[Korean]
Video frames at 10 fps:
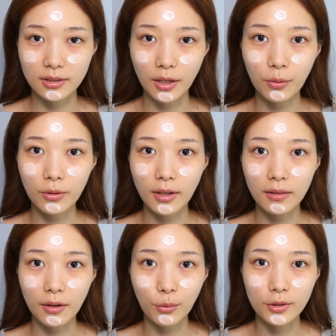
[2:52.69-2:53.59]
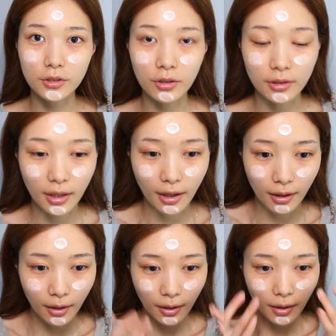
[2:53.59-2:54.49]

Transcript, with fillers: 사용을 한다고 했었는데